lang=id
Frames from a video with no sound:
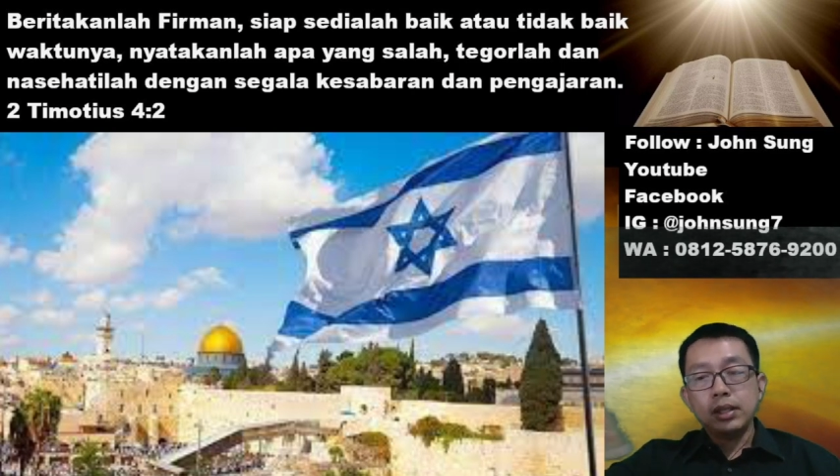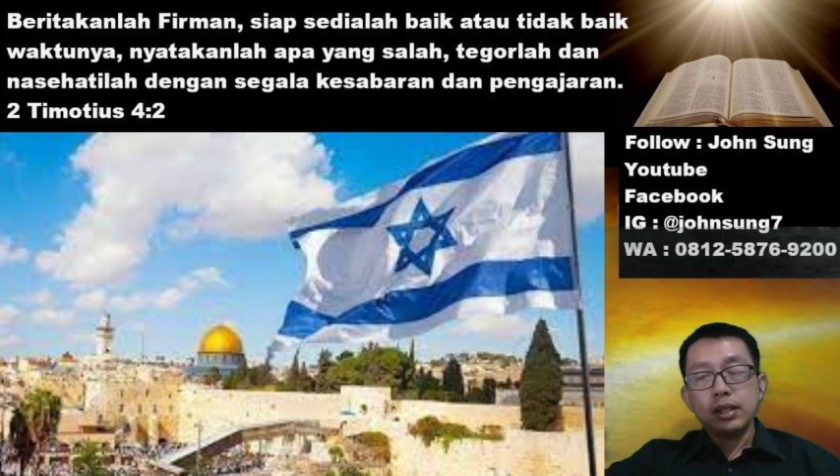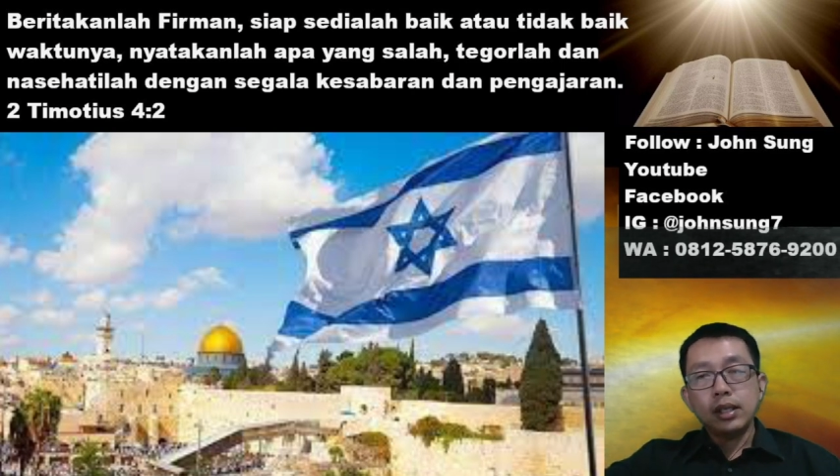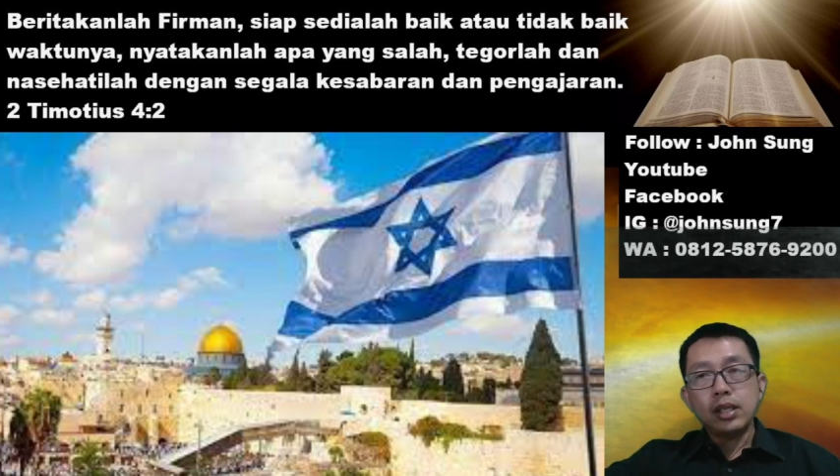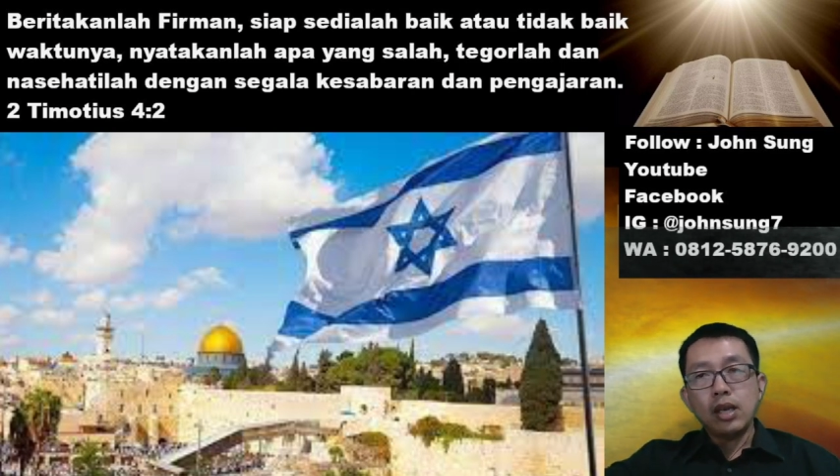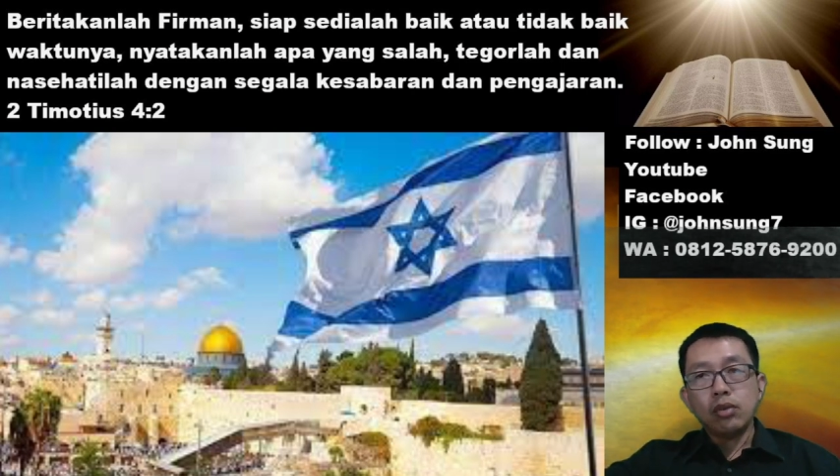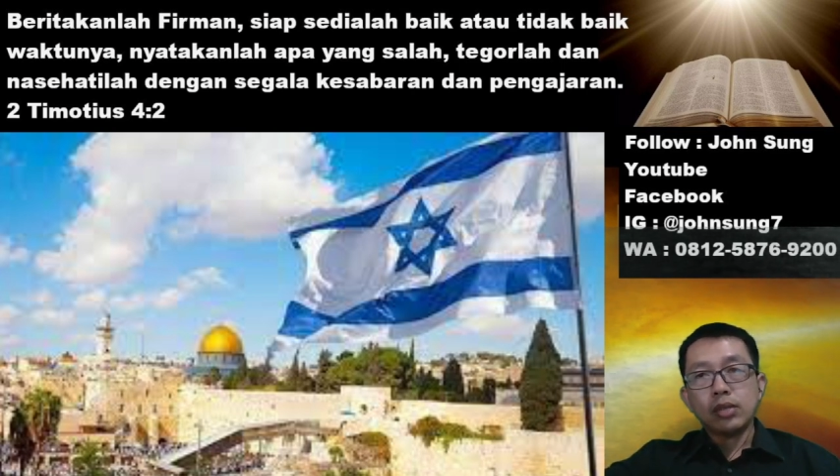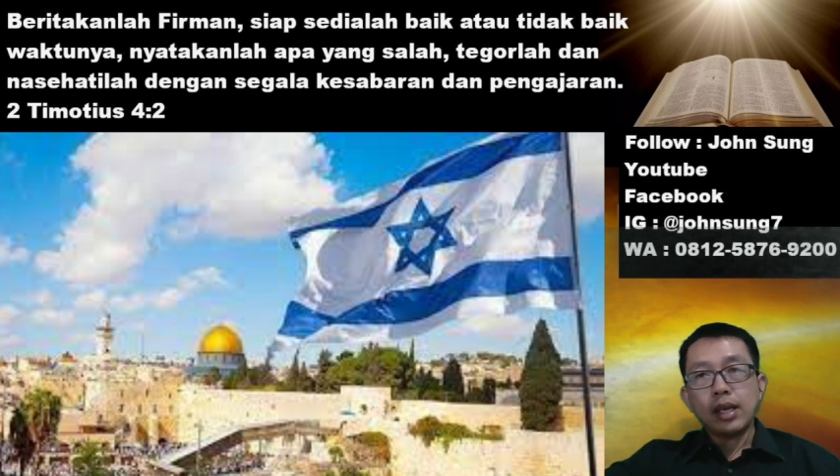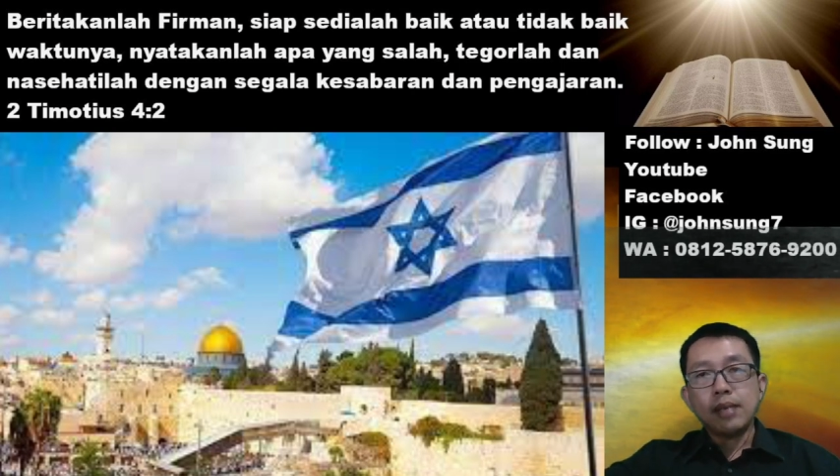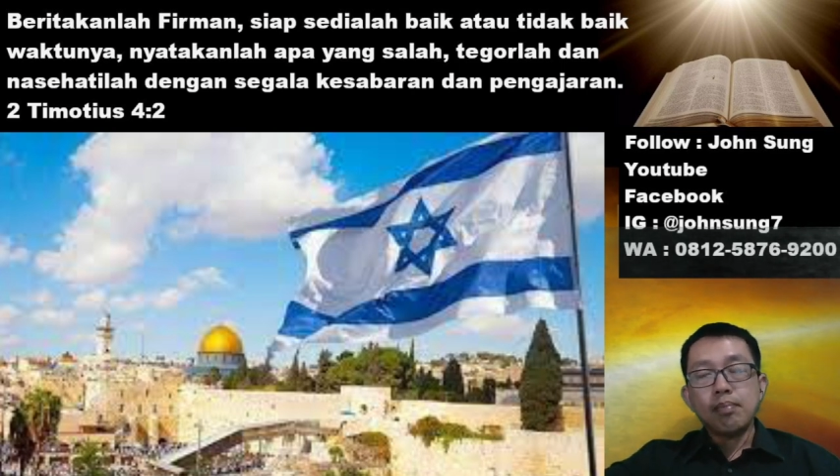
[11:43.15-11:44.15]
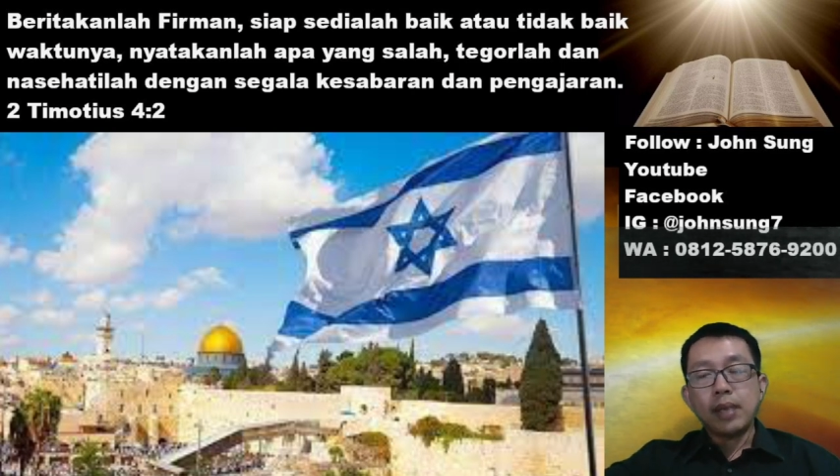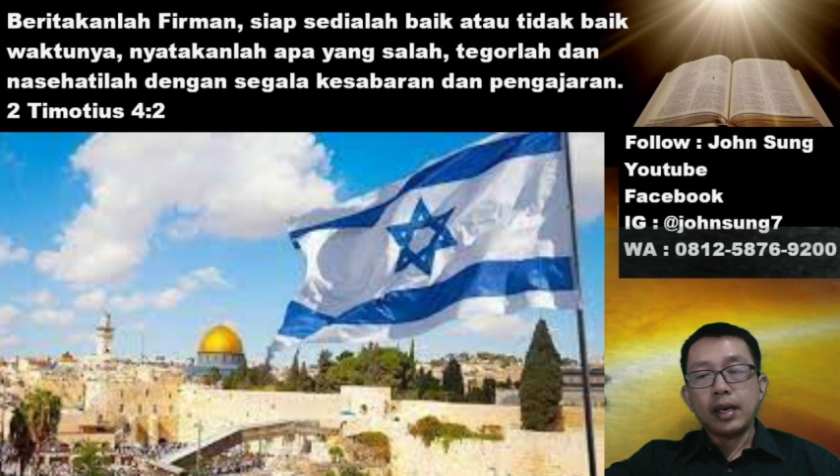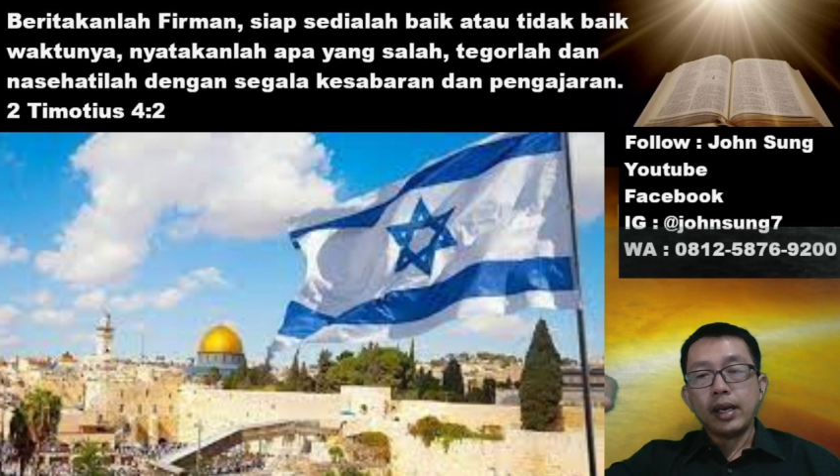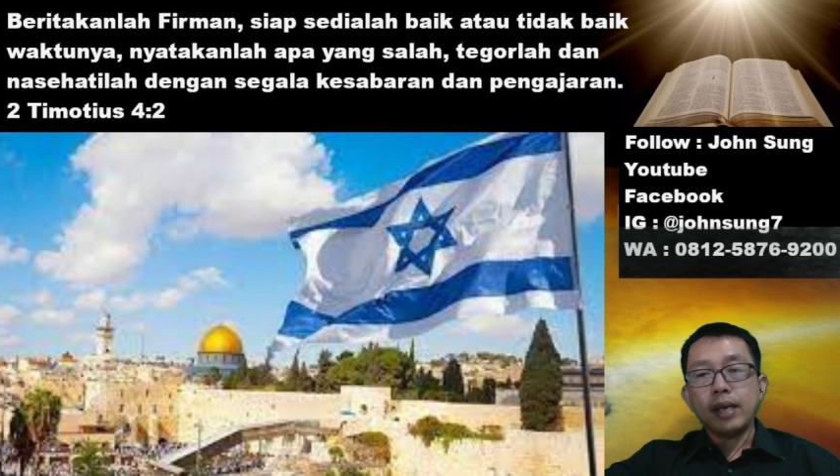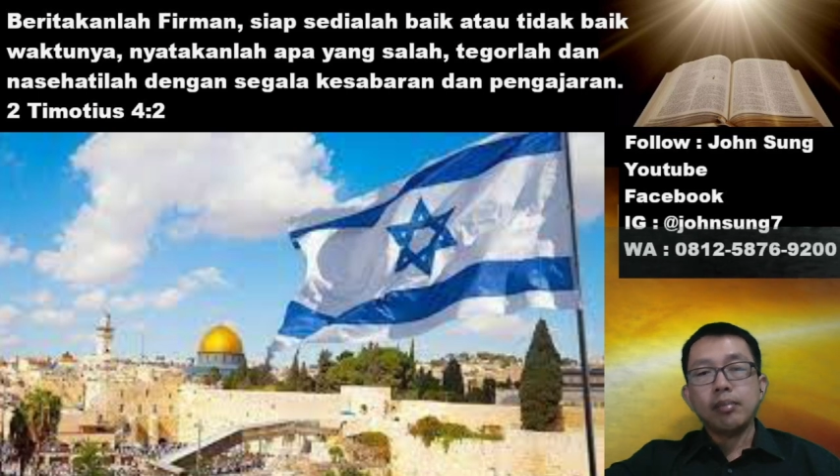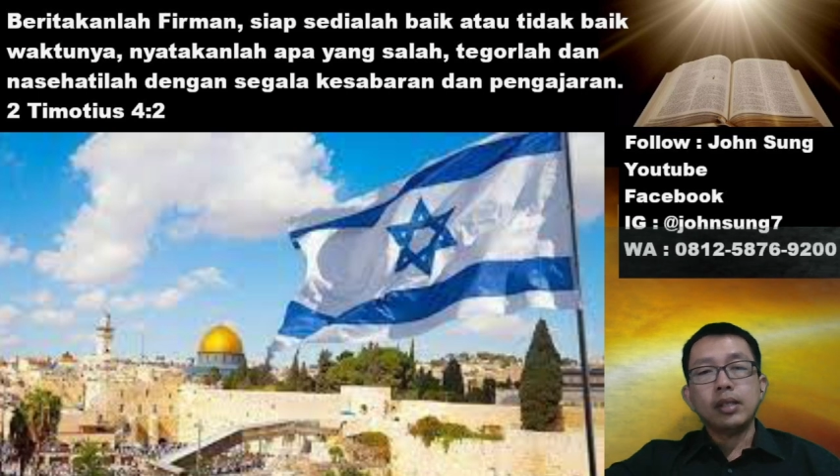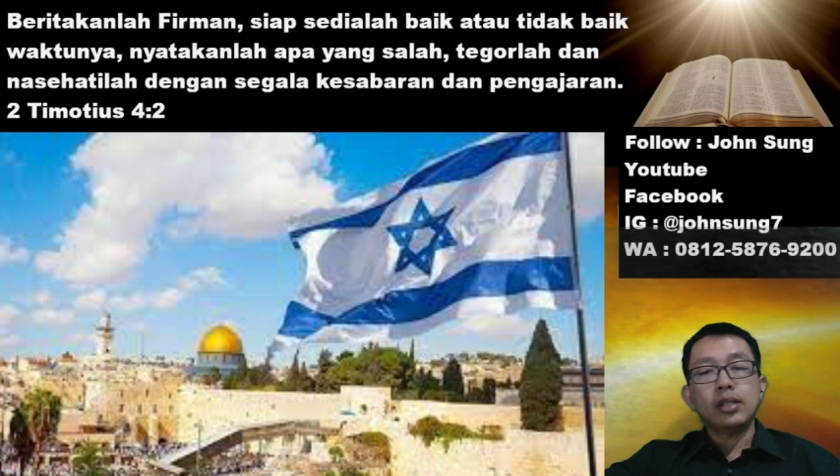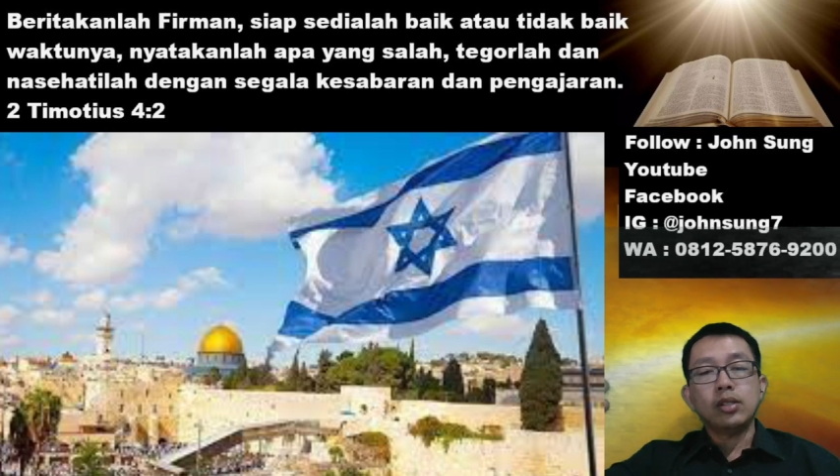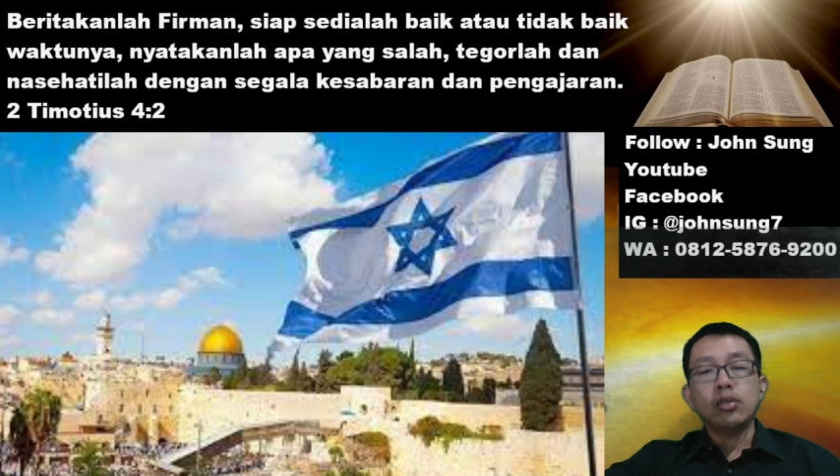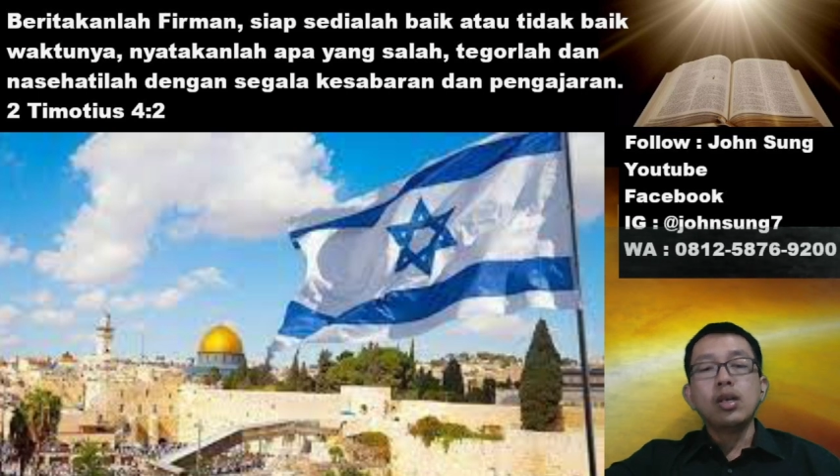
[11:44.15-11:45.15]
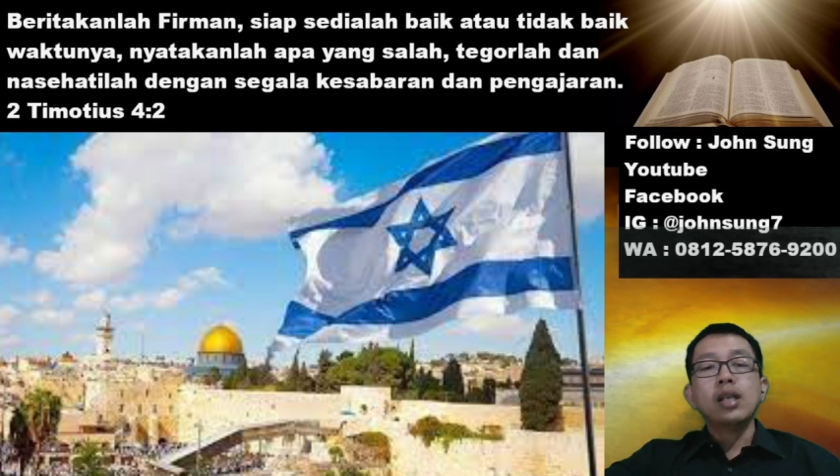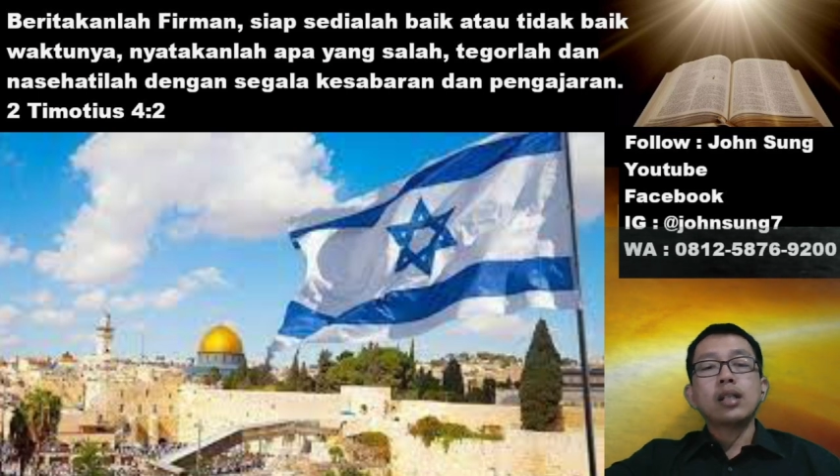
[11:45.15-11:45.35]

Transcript: sekitar Yerusalem, Bethlehem di situ,